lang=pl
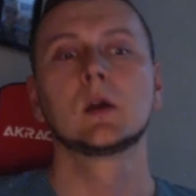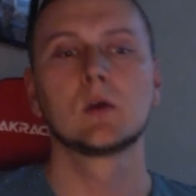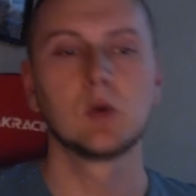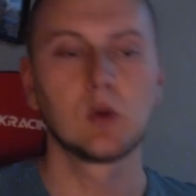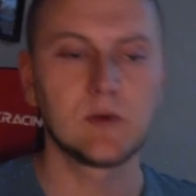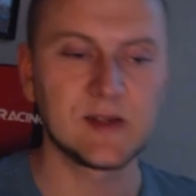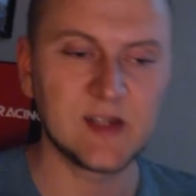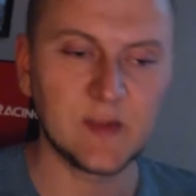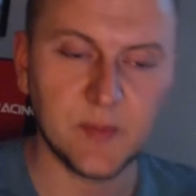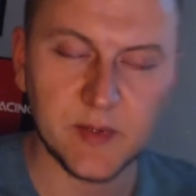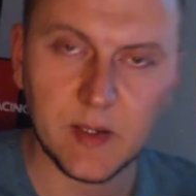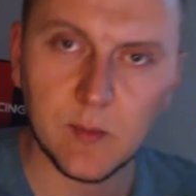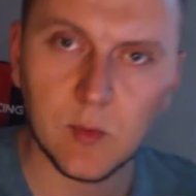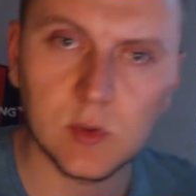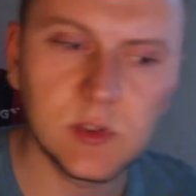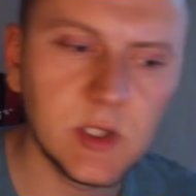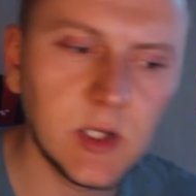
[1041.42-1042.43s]
Kurwa,
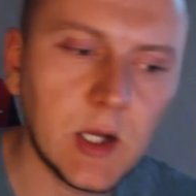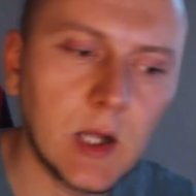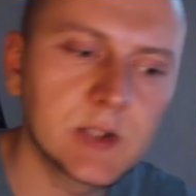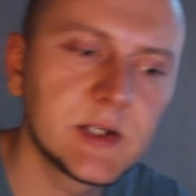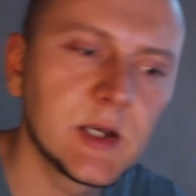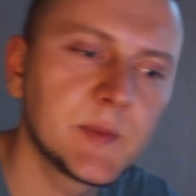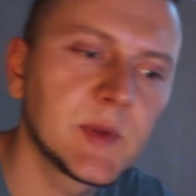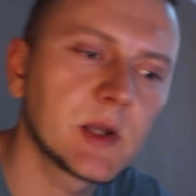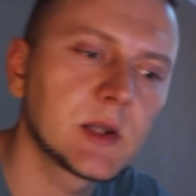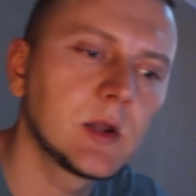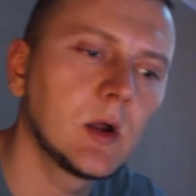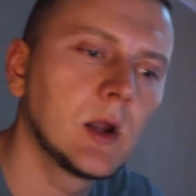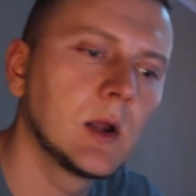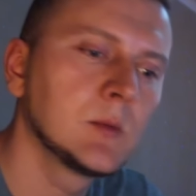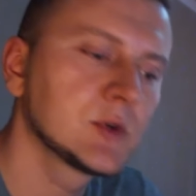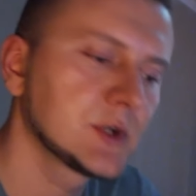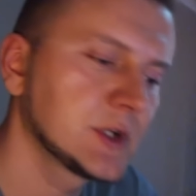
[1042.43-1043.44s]
zapomniałem oddychać, ja
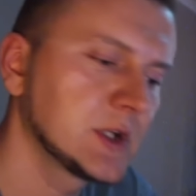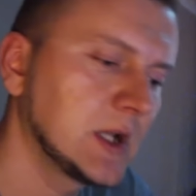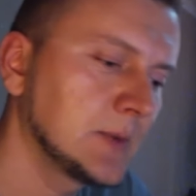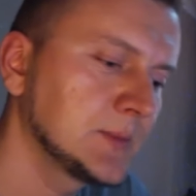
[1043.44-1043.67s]
pierdolę, muszę się